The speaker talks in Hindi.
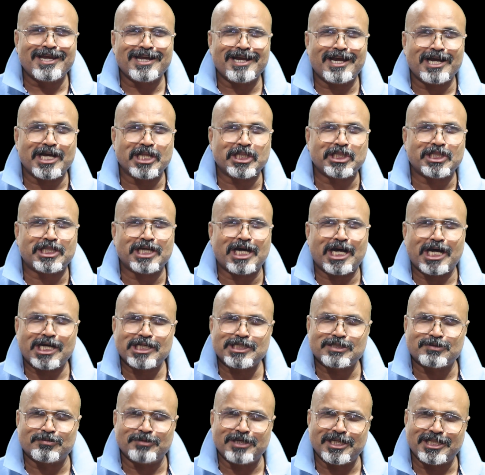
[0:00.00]
के
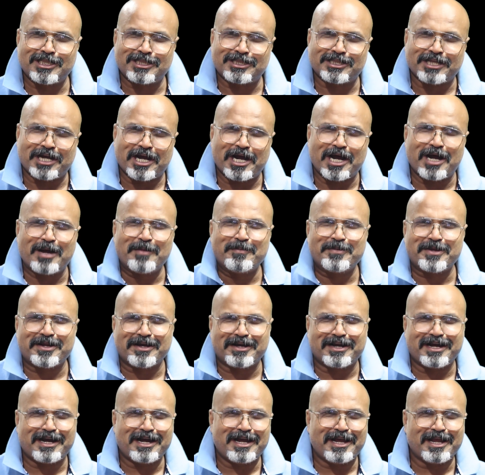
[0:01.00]
अंदाज में थाम
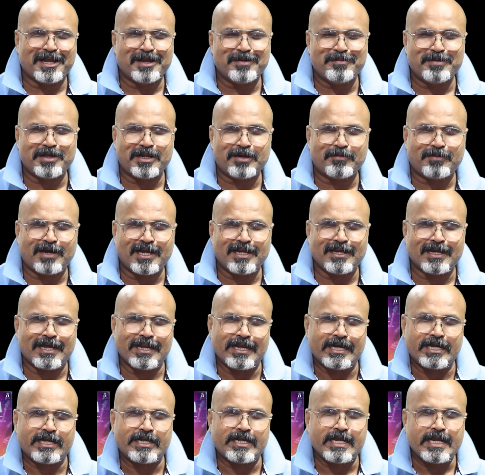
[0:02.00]
रखा है मेरे भाई
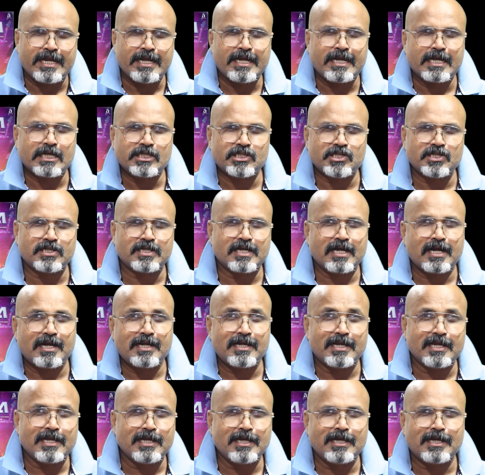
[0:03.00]
यानी कि ढिंका चिका
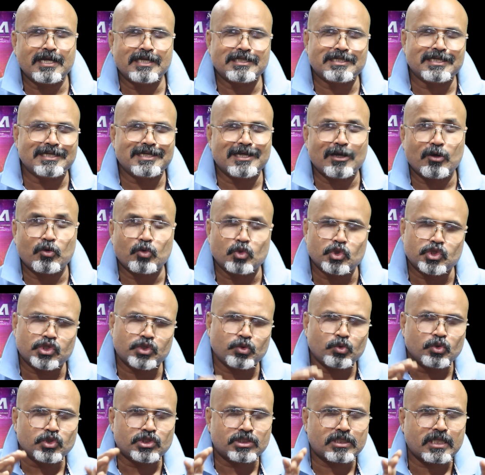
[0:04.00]
ढिंका चिक्का
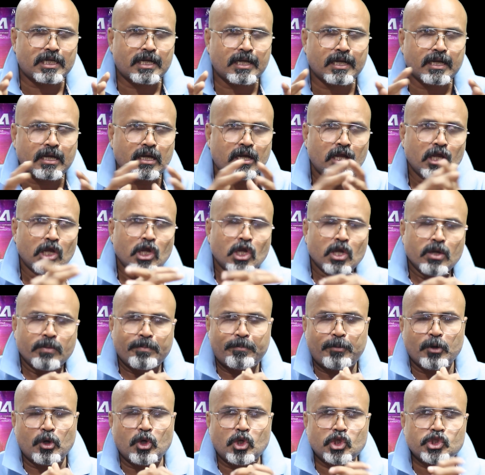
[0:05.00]
कुछ उस तरह का
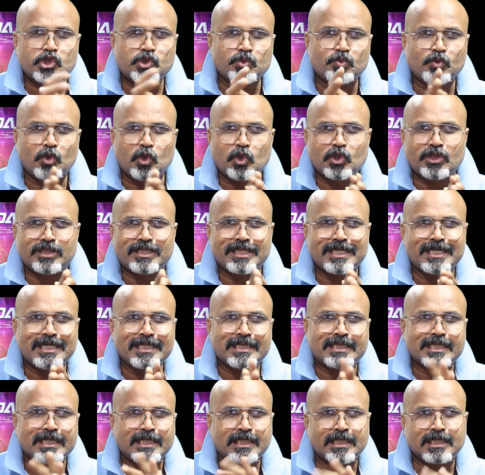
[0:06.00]
पोज वो
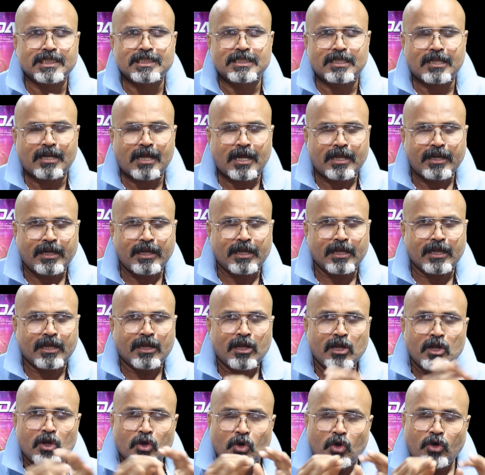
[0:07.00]
देते नजर आ रहे
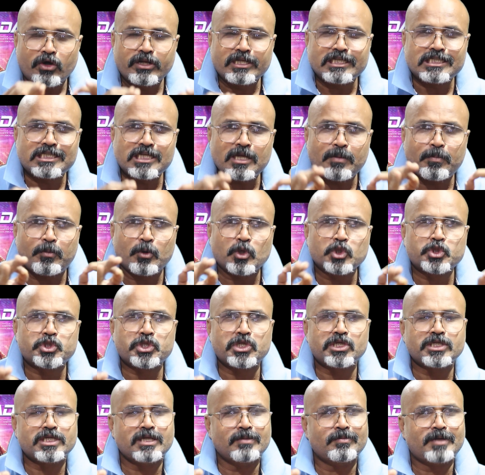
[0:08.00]
हैं और इसी
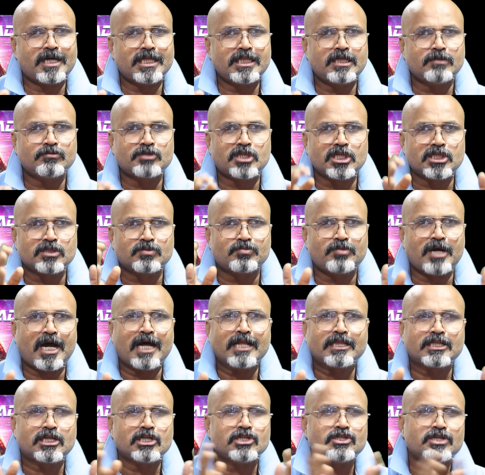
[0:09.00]
पोस्टर के माध्यम से इस
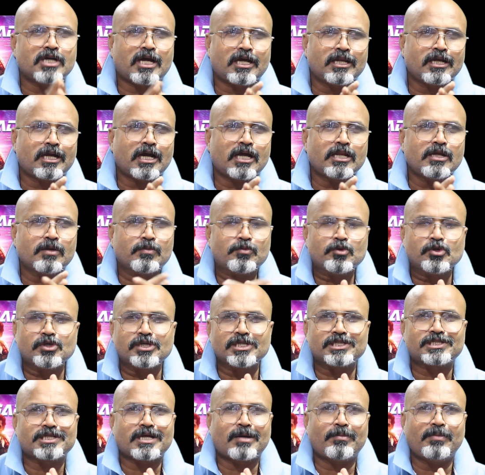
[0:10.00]
बात की जानकारी हम
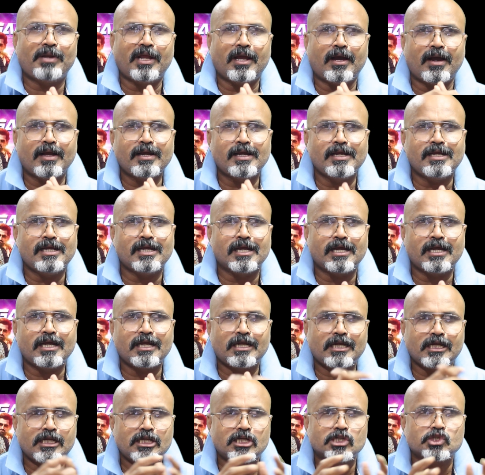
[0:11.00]
लोग के सामने आ गई
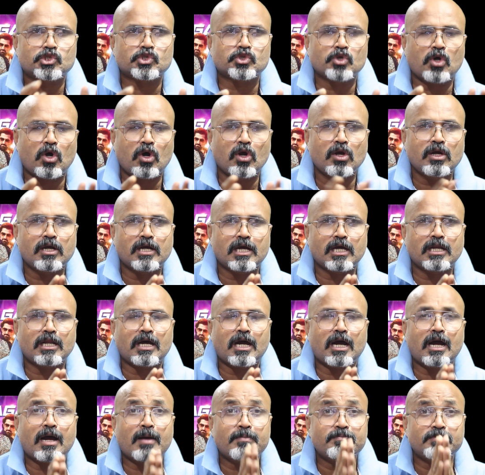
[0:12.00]
है कि ये सॉन्ग कल
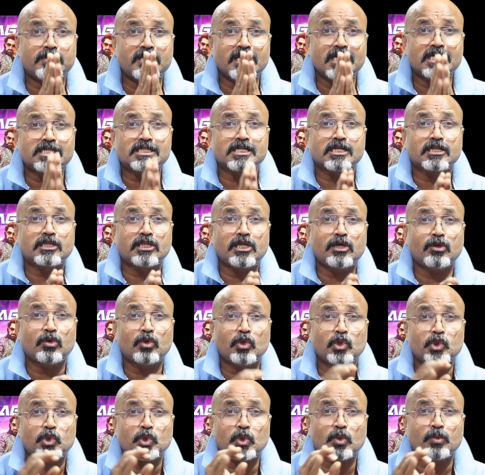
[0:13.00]
आप देख सकते
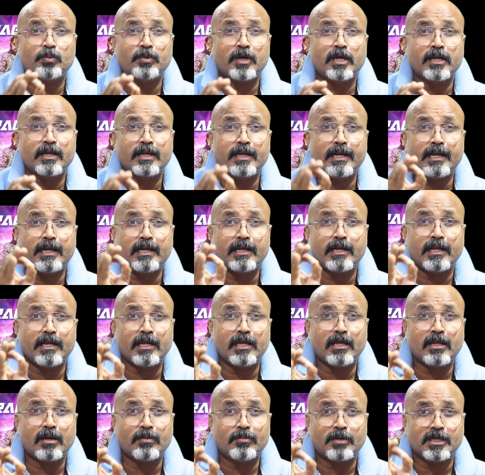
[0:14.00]
हो दोपहर के
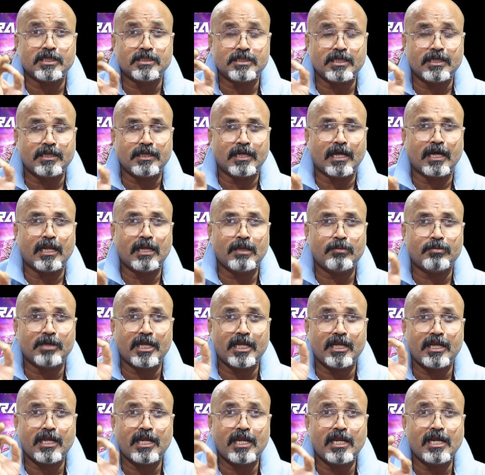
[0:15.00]
डेढ़ बजे यानी
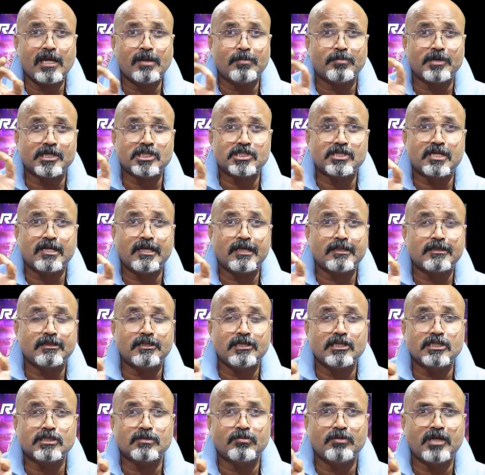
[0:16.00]
कि एक बज के
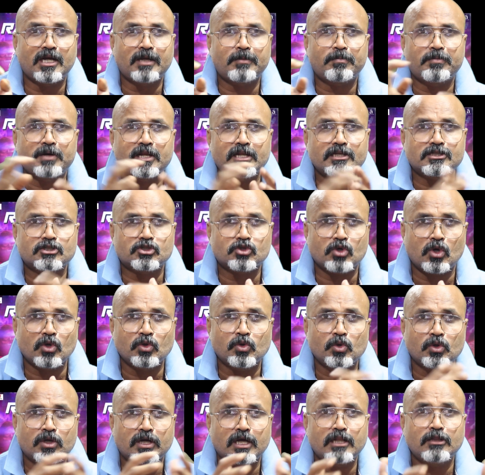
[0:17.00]
तीस मिनट पर इस
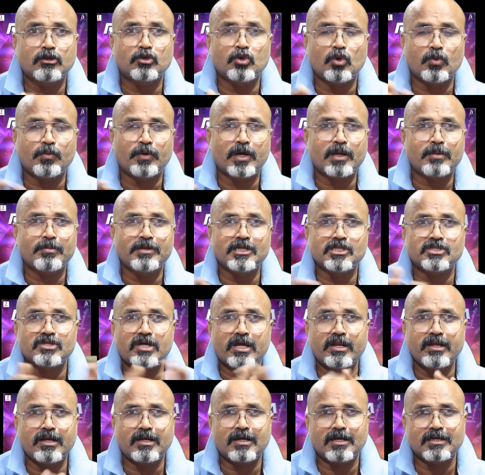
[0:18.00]
सॉन्ग को कल दोपहर में
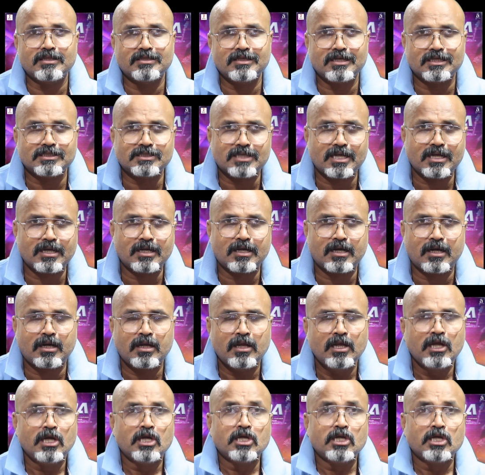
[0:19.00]
जारी कर दिया जाएगा